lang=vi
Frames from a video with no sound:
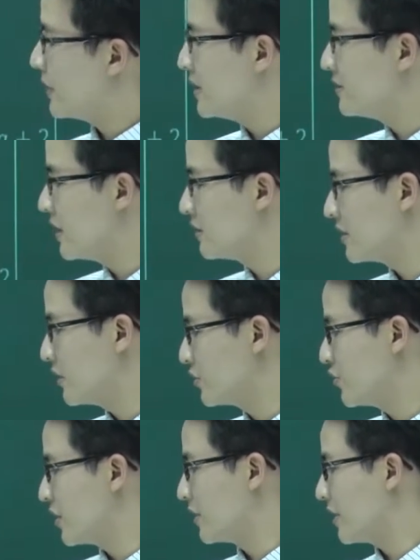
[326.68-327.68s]
bây giờ sẽ được
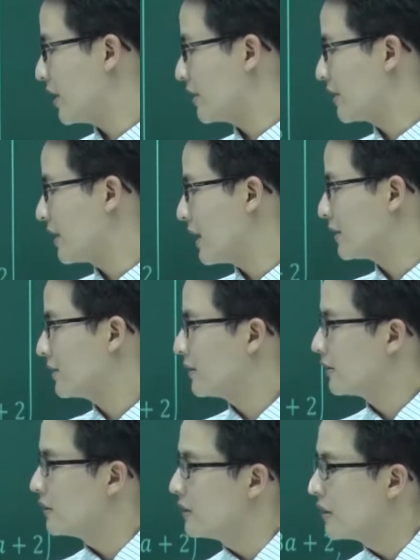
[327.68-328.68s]
chuyển thành là
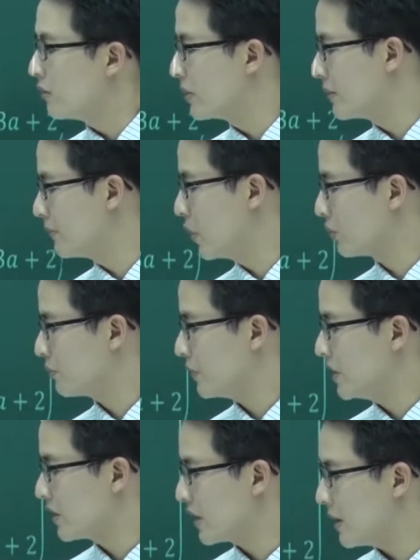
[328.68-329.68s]
từ không đến một,
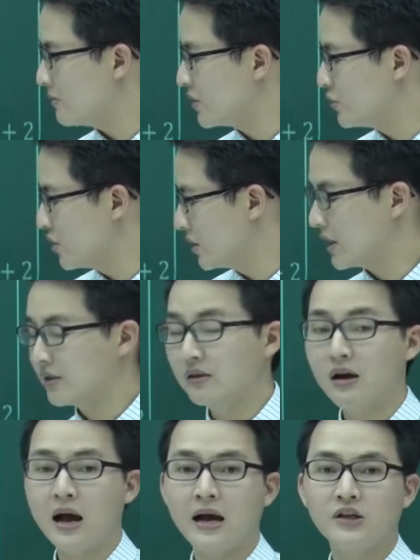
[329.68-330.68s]
bây giờ các em sẽ chuyển thành
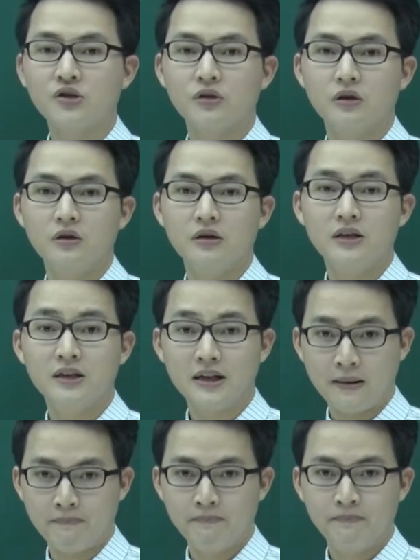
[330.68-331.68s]
từ hai cho tới
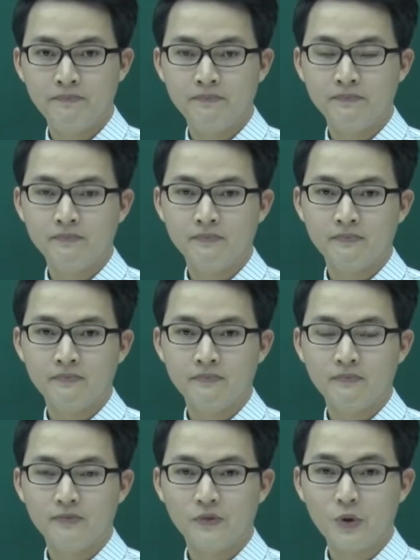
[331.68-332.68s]
năm.
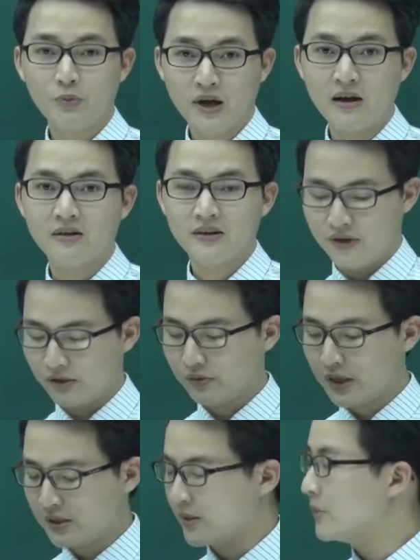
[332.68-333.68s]
Đúng nhỉ? Như vậy
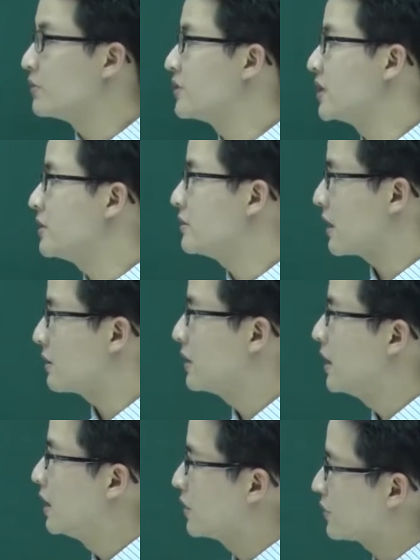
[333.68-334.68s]
chúng ta sẽ biểu diễn như sau.
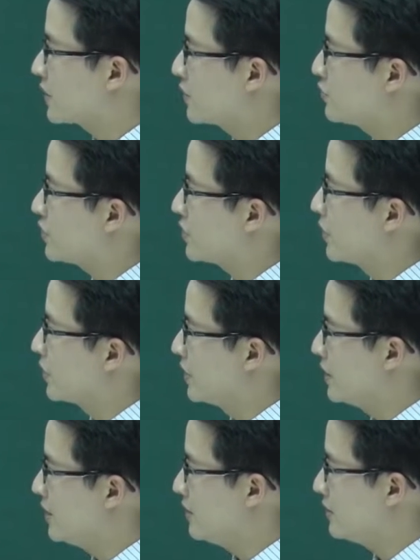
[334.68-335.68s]
Chúng ta sẽ chuyển đổi
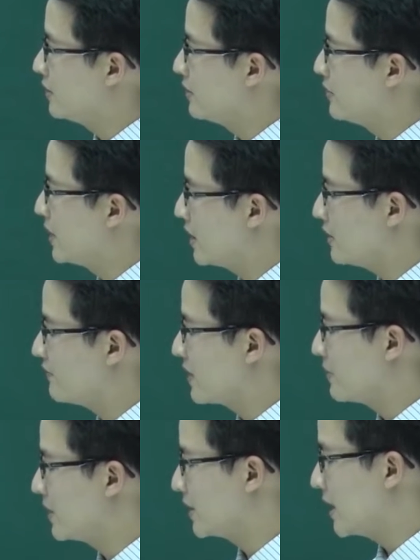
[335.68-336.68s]
y từ biến x
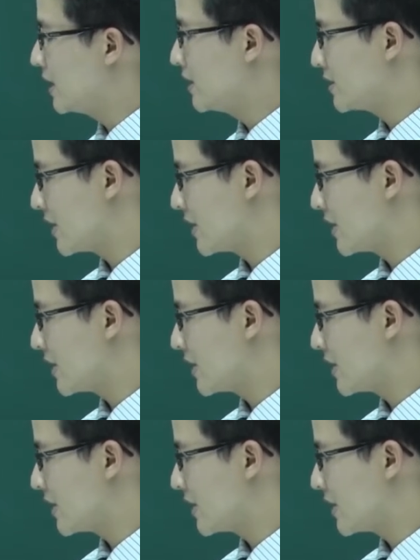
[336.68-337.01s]
về biến t như